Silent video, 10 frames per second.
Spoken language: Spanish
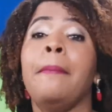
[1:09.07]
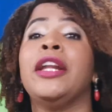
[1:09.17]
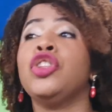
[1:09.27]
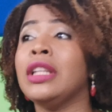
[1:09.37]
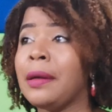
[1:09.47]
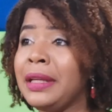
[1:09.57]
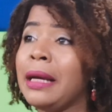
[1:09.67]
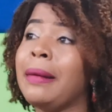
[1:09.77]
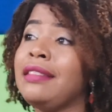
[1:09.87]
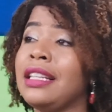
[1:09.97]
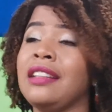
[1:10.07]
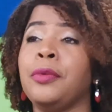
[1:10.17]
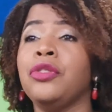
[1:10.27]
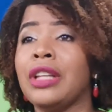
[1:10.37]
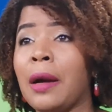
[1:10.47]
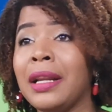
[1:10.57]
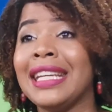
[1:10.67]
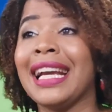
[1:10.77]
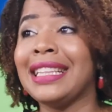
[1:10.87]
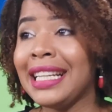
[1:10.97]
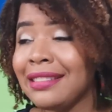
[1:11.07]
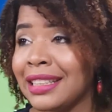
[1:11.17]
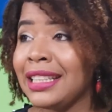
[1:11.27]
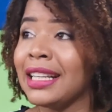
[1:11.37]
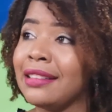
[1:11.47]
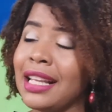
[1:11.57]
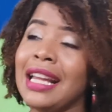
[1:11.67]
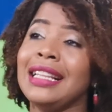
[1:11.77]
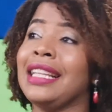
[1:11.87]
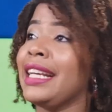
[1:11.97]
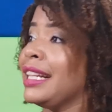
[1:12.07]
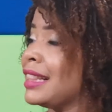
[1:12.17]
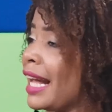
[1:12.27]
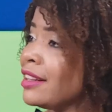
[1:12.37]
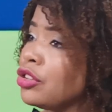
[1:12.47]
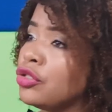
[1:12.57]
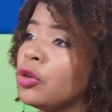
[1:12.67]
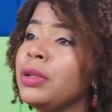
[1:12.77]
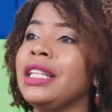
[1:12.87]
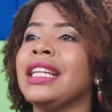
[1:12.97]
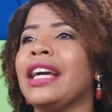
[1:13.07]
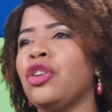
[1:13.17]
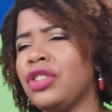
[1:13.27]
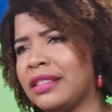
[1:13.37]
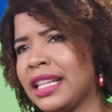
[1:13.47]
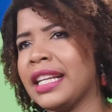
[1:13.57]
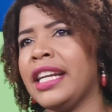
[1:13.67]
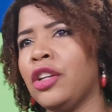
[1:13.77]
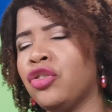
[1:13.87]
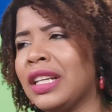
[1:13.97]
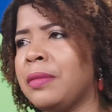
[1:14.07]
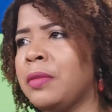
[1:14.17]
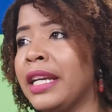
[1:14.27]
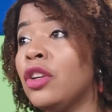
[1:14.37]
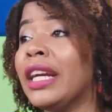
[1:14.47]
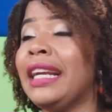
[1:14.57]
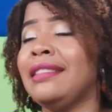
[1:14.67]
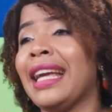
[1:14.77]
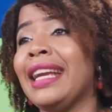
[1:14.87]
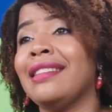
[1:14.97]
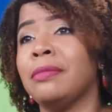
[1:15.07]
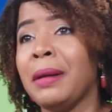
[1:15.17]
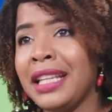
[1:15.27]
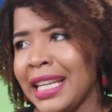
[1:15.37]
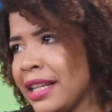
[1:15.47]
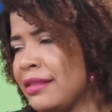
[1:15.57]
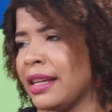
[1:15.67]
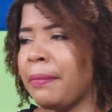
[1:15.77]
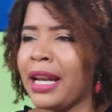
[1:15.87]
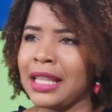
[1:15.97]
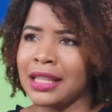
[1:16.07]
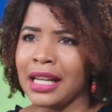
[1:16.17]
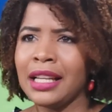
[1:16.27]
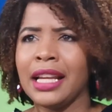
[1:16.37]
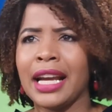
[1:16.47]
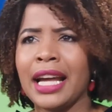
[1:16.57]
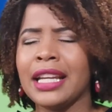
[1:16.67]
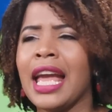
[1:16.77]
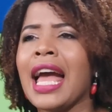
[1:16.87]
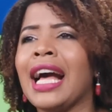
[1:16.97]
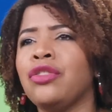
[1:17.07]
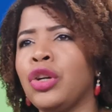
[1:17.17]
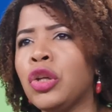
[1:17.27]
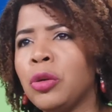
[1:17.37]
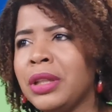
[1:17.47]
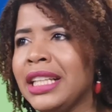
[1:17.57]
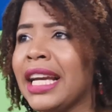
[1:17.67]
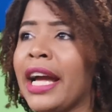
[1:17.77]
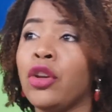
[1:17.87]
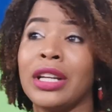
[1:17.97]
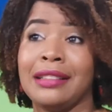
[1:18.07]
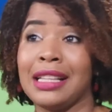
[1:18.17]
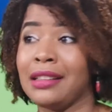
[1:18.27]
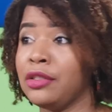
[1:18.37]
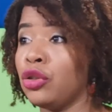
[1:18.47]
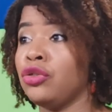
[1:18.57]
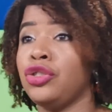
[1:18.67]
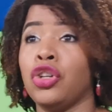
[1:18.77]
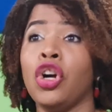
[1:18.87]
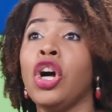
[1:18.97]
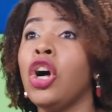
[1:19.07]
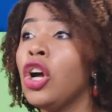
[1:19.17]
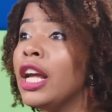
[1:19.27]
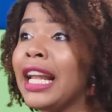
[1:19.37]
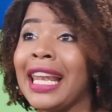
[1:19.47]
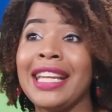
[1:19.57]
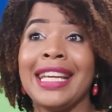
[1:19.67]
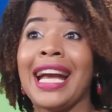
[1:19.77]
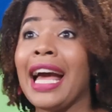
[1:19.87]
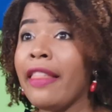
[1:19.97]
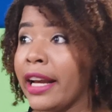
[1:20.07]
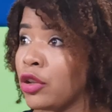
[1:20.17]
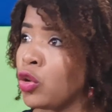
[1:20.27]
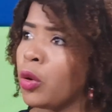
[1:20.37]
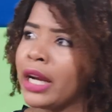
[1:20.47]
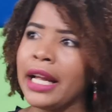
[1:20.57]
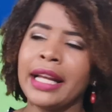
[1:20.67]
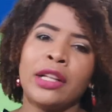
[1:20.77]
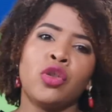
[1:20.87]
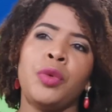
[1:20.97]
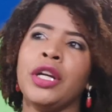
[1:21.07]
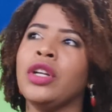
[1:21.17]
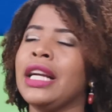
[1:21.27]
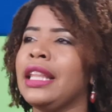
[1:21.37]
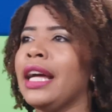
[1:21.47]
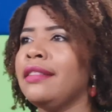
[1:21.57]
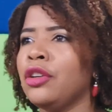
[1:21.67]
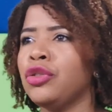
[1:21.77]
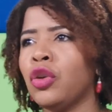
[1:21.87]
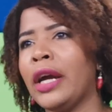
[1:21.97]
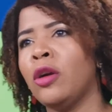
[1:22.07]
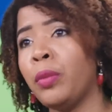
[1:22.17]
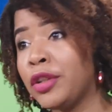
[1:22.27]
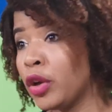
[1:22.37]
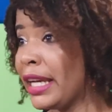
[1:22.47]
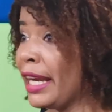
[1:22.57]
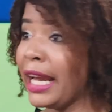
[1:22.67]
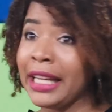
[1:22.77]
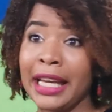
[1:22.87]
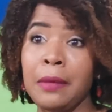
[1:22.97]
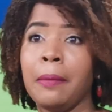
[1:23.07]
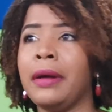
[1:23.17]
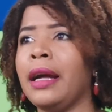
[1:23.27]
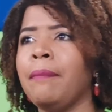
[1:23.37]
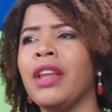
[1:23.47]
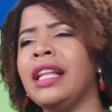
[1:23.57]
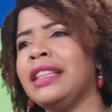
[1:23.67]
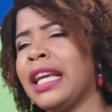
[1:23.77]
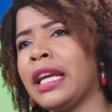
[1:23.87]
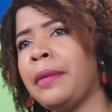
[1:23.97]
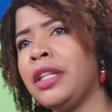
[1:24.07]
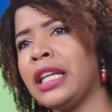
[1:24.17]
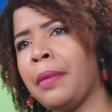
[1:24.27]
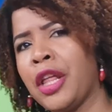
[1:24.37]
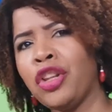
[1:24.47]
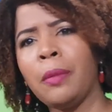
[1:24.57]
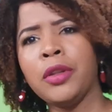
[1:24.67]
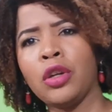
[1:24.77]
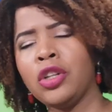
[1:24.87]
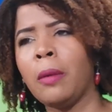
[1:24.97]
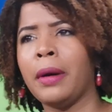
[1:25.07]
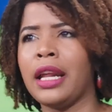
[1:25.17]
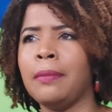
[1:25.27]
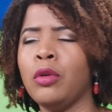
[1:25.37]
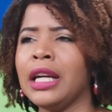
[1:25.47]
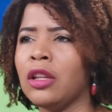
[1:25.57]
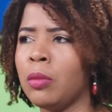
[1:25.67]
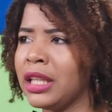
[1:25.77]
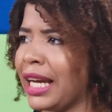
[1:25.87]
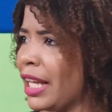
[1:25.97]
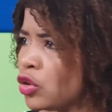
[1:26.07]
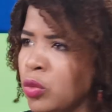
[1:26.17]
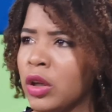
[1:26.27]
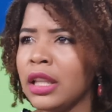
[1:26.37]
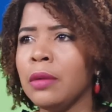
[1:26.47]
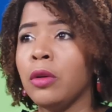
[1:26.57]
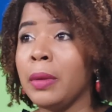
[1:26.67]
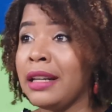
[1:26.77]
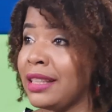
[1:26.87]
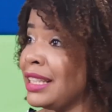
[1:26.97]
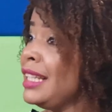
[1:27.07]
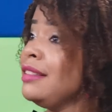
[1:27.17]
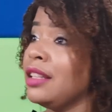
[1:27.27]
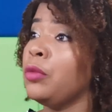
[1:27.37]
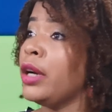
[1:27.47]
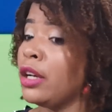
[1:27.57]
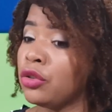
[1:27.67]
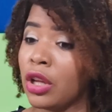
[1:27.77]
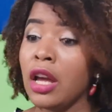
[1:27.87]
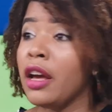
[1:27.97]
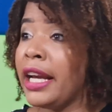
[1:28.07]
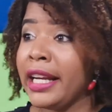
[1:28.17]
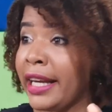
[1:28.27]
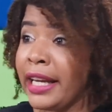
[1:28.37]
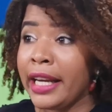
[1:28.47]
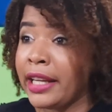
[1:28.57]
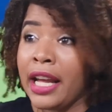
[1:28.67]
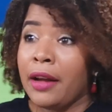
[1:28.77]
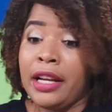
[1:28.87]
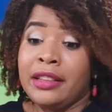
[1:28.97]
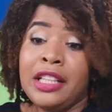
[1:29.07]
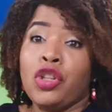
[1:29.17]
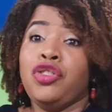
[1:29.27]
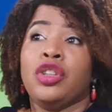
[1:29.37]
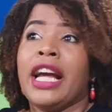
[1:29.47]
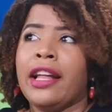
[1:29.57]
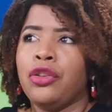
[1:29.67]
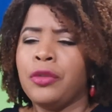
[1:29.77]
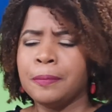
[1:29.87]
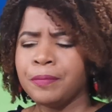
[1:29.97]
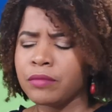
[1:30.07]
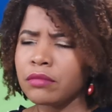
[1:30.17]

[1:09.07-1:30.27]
Pero, todavía más irresponsable que a tres días de que tantos dominicanos y extranjeros que vivieron esa experiencia para tratar de llegar a suelo dominicano, que se le distorsionó la llegada, que tuvo que, tuvieron que quedarse en otros aeropuertos, que el que iba para, que, vinieron de Puerto Rico para República Dominicana tuvo que devolverse y 15 vuelos eh, eh, eh, distorsionados.